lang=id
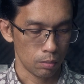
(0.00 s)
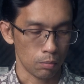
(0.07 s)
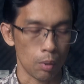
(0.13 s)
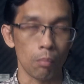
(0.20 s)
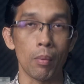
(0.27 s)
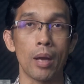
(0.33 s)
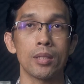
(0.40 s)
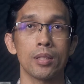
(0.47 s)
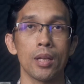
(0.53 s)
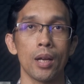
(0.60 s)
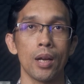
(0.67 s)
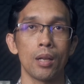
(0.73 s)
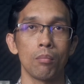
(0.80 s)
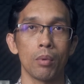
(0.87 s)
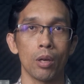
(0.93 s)
membaca
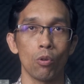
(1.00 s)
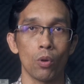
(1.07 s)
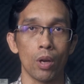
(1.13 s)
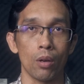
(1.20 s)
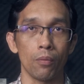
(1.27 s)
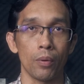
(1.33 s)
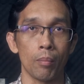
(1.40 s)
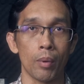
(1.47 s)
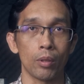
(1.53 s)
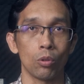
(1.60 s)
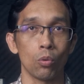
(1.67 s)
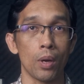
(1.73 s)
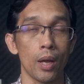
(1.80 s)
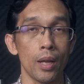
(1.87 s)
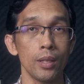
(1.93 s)
dan merenungkan firman
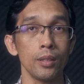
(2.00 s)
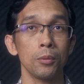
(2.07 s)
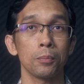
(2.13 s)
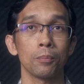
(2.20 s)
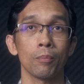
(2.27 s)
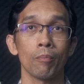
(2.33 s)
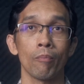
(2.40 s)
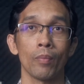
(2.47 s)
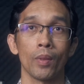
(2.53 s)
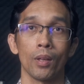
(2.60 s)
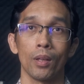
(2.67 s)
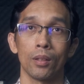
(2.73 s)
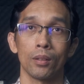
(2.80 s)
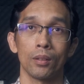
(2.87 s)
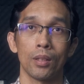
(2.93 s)
Tuhan.
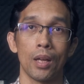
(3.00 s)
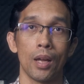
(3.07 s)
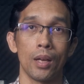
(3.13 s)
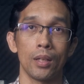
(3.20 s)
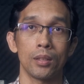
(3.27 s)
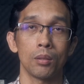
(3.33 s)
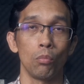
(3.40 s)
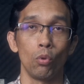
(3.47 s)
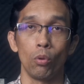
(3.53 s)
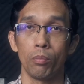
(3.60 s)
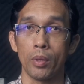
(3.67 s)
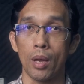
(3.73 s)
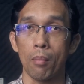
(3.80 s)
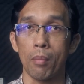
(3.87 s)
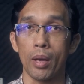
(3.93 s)
Dan
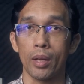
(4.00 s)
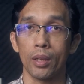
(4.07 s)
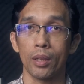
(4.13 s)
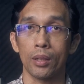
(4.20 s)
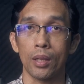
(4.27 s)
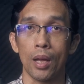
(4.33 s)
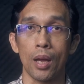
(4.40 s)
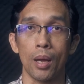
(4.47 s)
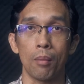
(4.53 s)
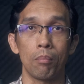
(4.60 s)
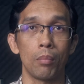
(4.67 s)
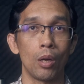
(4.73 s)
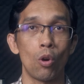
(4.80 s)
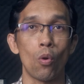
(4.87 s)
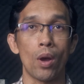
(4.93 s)
sebelumnya mari kita
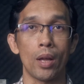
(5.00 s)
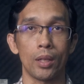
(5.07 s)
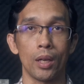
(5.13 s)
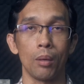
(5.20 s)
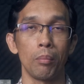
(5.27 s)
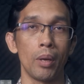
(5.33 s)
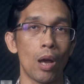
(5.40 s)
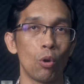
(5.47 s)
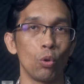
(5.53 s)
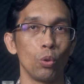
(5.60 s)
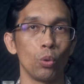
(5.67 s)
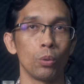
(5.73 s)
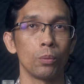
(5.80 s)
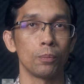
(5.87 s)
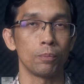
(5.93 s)
berdoa terlebih
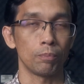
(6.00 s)
dahulu.